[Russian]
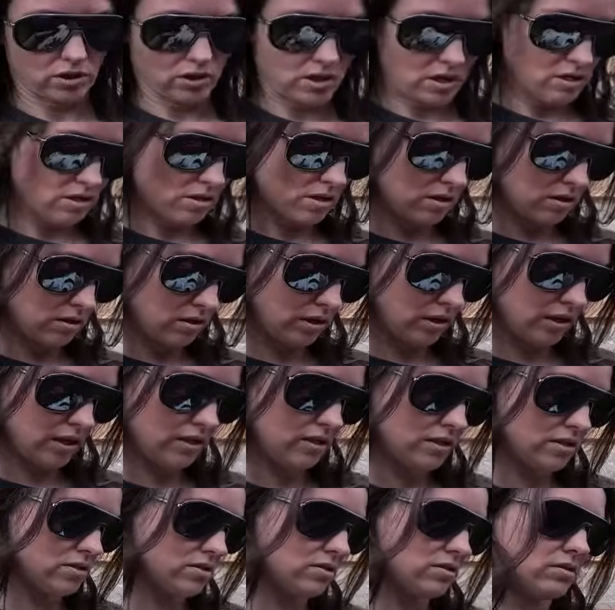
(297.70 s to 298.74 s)
гоняла, я
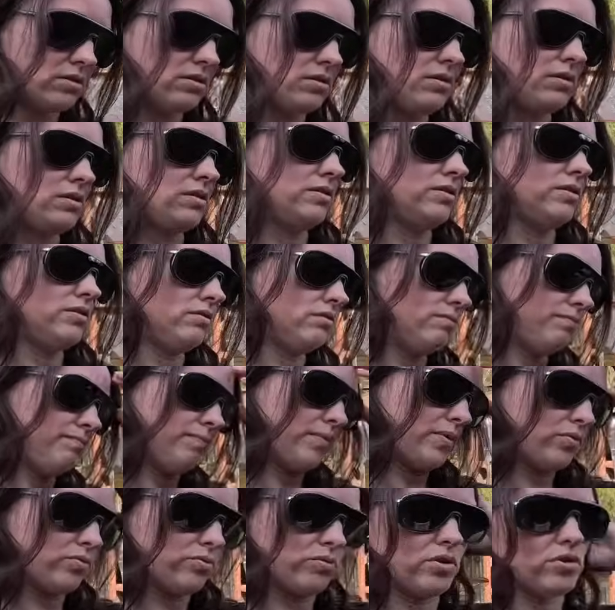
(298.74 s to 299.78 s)
ездила
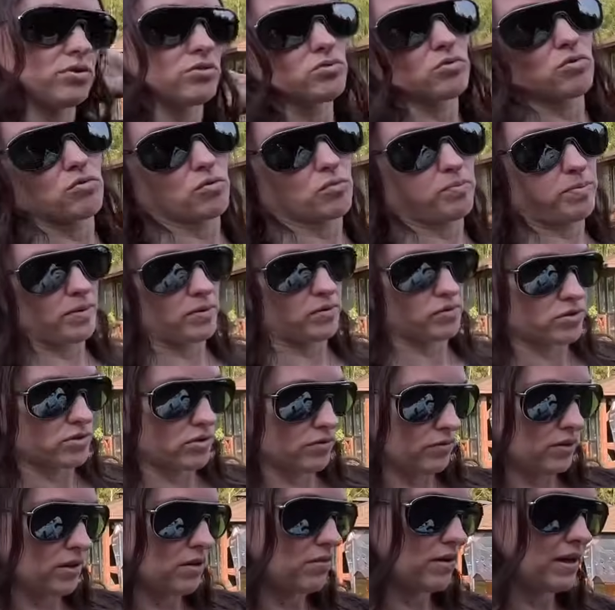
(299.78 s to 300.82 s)
пару тренировок, пару
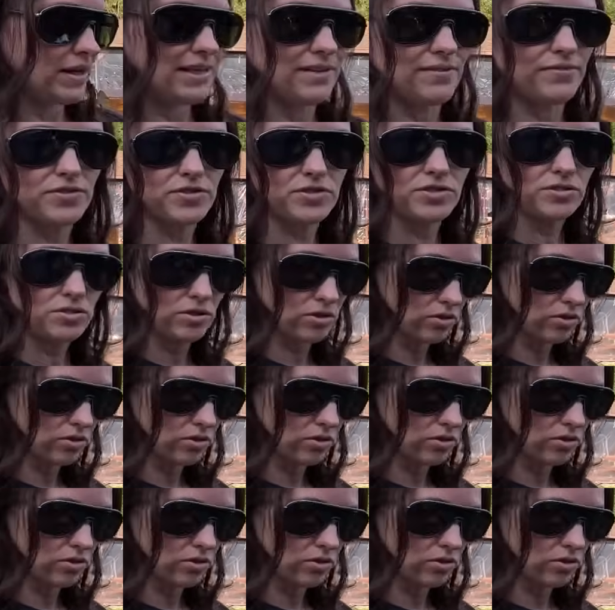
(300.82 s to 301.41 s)
соревнований в Сиди